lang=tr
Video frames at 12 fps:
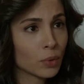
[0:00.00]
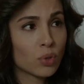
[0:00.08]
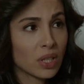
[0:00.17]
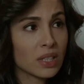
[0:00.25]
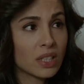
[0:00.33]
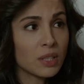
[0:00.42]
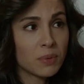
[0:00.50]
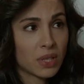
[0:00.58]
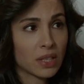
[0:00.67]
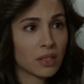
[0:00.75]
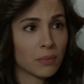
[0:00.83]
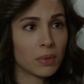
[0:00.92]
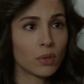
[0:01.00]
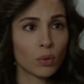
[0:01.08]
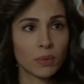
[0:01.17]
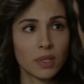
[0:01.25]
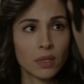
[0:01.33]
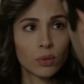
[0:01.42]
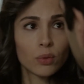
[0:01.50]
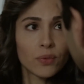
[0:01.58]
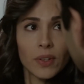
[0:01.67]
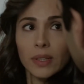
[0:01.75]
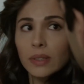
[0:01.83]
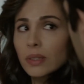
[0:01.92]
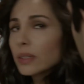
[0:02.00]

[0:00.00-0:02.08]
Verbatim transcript: Kuzey'in de hiçbir şeyden haberi olması lütfen.